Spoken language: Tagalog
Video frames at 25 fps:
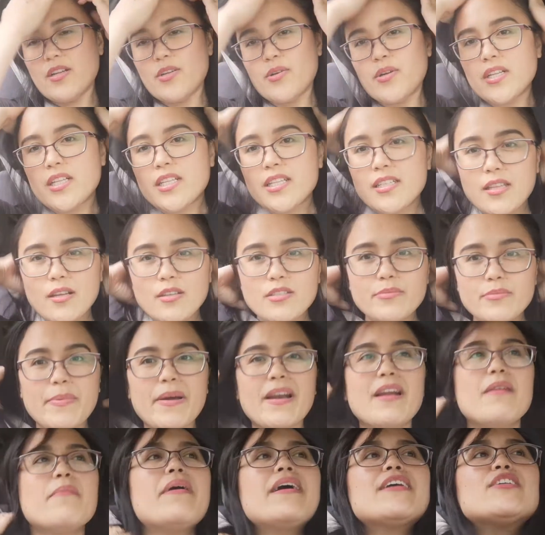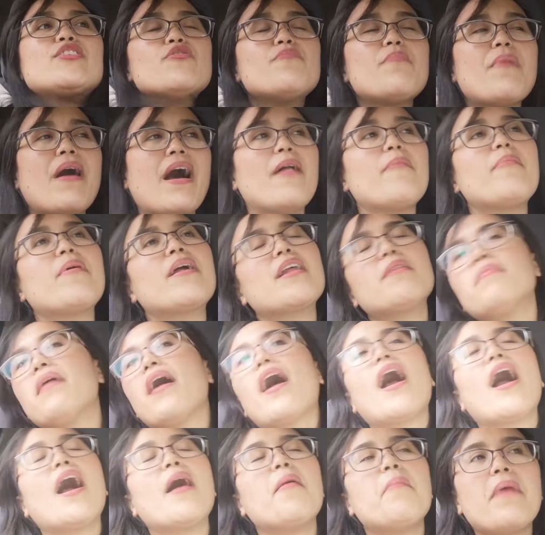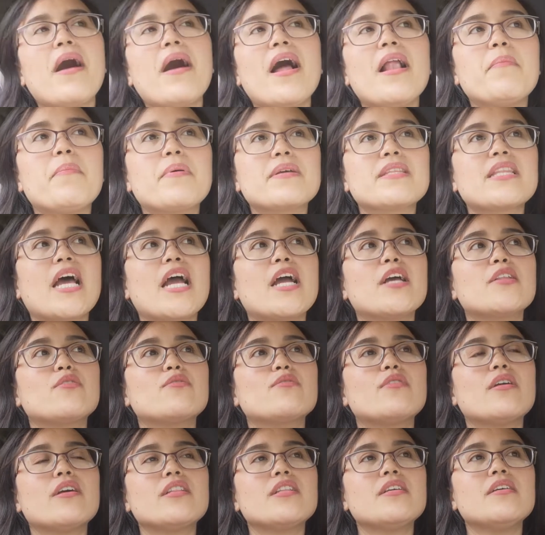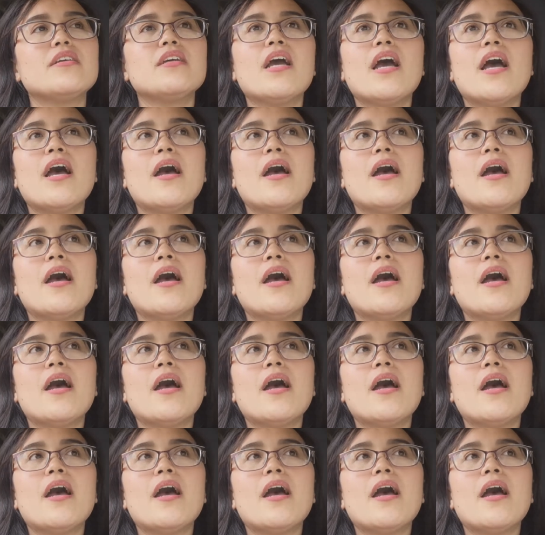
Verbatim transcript: E di, tas parang medyo mahal. Parang makakamahal pa tayo dun. E di,